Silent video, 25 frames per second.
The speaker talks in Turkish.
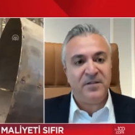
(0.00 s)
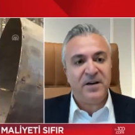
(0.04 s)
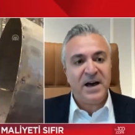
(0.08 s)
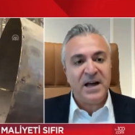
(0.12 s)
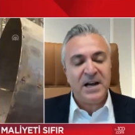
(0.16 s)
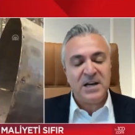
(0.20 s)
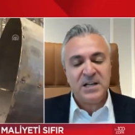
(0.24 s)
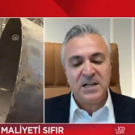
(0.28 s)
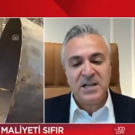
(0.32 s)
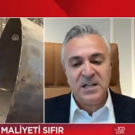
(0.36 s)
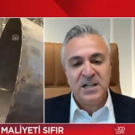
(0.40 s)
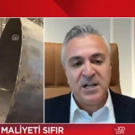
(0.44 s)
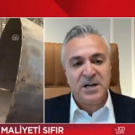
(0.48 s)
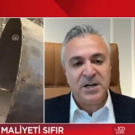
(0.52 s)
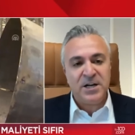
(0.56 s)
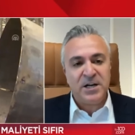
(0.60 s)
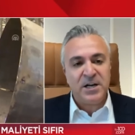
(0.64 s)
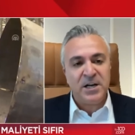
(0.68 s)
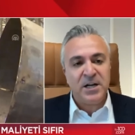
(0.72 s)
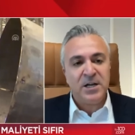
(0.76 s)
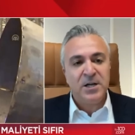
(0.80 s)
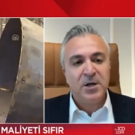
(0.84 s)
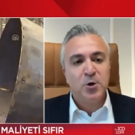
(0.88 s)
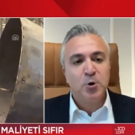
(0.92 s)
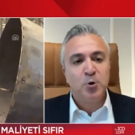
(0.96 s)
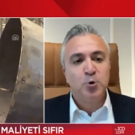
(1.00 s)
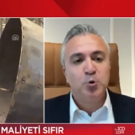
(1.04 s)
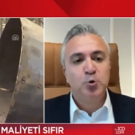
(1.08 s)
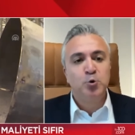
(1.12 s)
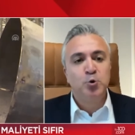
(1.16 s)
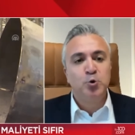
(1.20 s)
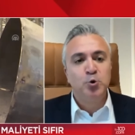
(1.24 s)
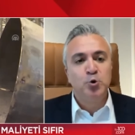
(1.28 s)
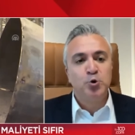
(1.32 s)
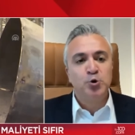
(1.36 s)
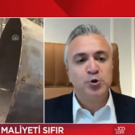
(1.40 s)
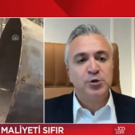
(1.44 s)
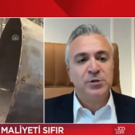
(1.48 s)
ve vergilerini
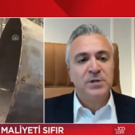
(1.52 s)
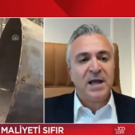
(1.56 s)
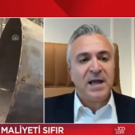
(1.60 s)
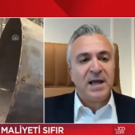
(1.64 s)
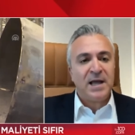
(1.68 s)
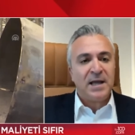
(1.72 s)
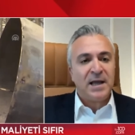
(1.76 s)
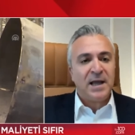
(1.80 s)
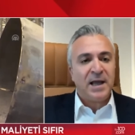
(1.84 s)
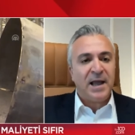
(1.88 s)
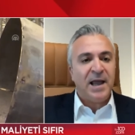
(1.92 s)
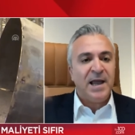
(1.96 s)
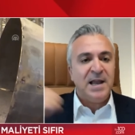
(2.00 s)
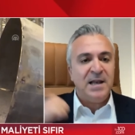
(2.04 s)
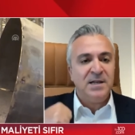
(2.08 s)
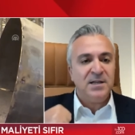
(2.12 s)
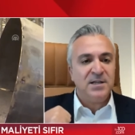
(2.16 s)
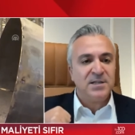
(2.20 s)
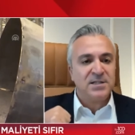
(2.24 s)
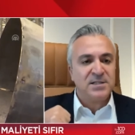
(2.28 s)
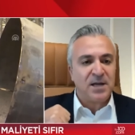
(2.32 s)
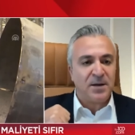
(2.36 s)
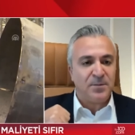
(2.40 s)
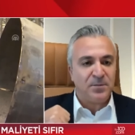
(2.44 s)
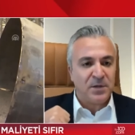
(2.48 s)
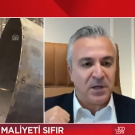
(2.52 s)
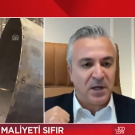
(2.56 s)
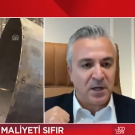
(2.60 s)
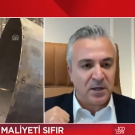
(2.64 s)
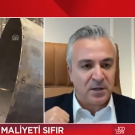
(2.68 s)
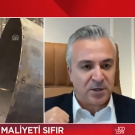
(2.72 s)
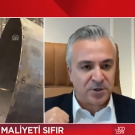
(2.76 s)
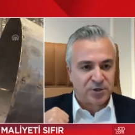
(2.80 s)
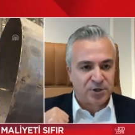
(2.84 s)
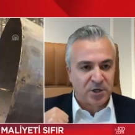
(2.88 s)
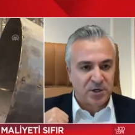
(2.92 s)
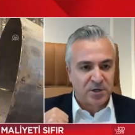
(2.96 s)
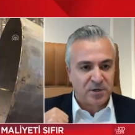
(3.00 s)
yüzde %50 zamla
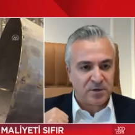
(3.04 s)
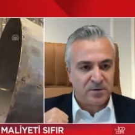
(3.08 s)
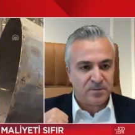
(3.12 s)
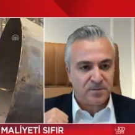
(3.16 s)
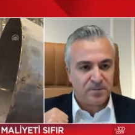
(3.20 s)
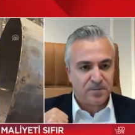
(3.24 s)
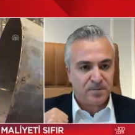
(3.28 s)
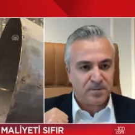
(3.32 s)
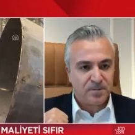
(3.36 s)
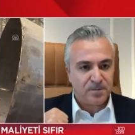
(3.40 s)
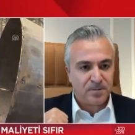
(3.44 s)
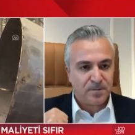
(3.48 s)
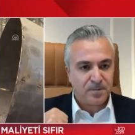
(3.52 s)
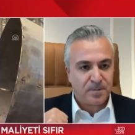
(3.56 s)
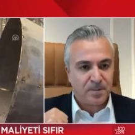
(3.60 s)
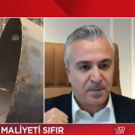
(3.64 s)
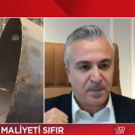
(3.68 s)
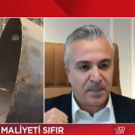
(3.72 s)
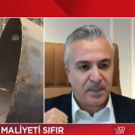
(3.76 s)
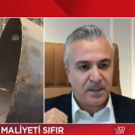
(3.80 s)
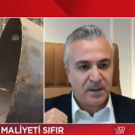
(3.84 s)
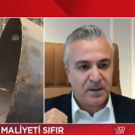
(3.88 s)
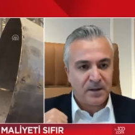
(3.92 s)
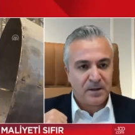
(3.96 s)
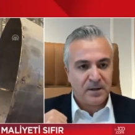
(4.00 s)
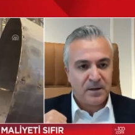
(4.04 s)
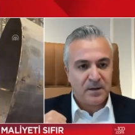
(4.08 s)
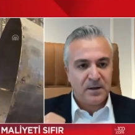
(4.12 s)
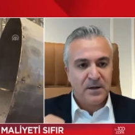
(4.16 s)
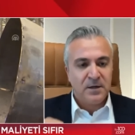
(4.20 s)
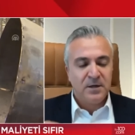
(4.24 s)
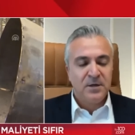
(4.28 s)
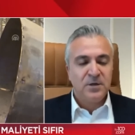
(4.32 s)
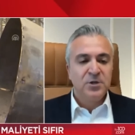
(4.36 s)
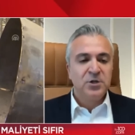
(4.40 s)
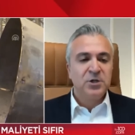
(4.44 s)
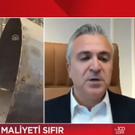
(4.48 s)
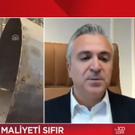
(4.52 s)
alacak.
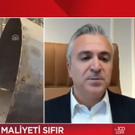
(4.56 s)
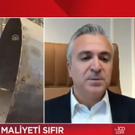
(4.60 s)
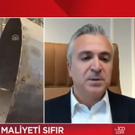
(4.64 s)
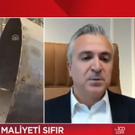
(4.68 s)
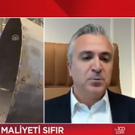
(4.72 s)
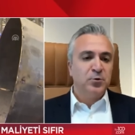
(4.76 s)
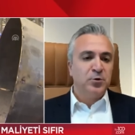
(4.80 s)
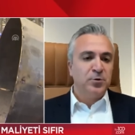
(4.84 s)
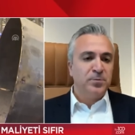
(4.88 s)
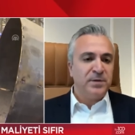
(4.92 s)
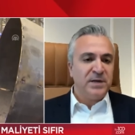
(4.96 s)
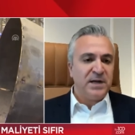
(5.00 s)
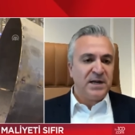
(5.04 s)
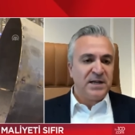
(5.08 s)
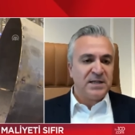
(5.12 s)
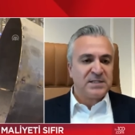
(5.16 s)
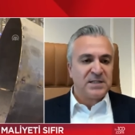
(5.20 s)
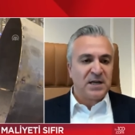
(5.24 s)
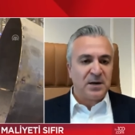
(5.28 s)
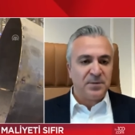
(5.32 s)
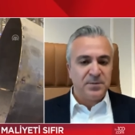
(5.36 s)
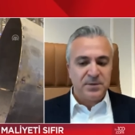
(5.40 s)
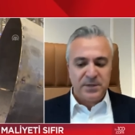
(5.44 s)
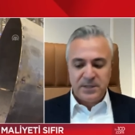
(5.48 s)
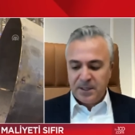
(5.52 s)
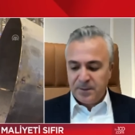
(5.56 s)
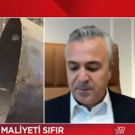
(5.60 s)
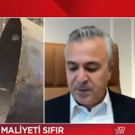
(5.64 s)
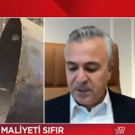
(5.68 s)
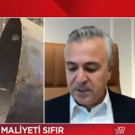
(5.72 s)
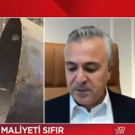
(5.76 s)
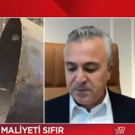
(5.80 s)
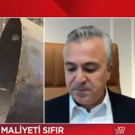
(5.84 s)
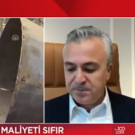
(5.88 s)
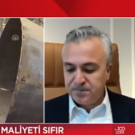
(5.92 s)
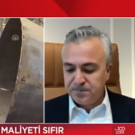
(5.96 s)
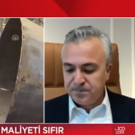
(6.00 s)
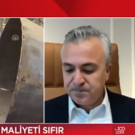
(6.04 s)
Şimdi bunun bir hesabını
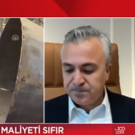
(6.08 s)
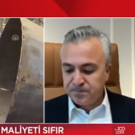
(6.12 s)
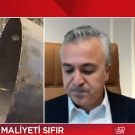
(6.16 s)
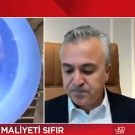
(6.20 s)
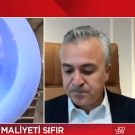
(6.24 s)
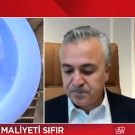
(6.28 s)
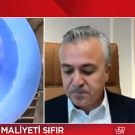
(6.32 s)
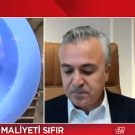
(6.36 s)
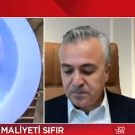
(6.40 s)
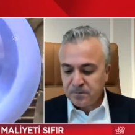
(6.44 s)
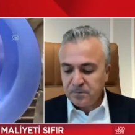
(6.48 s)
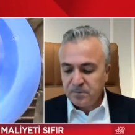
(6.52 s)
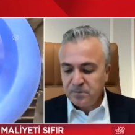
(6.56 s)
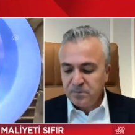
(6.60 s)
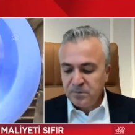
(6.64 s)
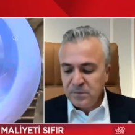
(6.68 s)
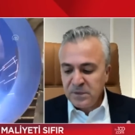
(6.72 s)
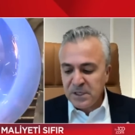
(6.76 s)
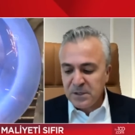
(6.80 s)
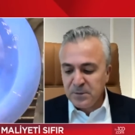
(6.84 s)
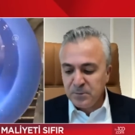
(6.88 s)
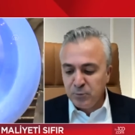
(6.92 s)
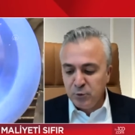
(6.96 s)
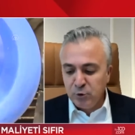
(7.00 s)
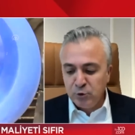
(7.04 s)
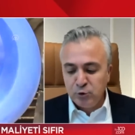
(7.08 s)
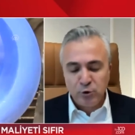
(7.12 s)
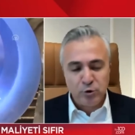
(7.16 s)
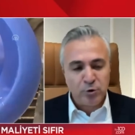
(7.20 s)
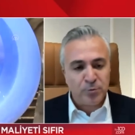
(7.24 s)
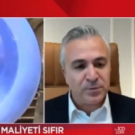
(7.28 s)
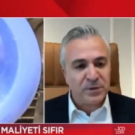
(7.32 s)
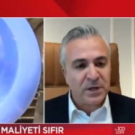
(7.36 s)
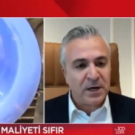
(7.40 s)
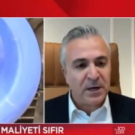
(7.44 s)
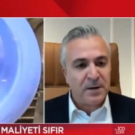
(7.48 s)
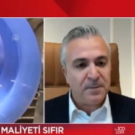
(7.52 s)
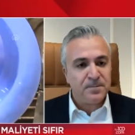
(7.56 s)
yapalım. Buyurun. Bu
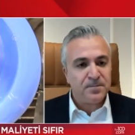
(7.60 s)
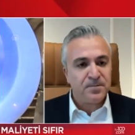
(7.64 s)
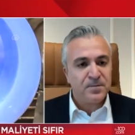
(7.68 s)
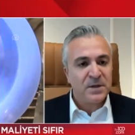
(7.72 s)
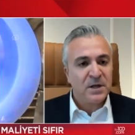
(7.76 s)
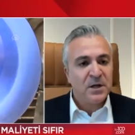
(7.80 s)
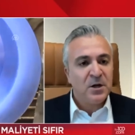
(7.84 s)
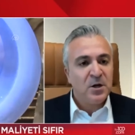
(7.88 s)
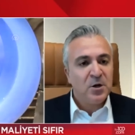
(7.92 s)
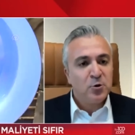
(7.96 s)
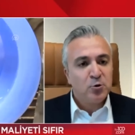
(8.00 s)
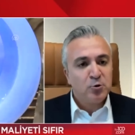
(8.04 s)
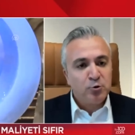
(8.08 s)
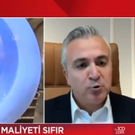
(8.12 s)
durumda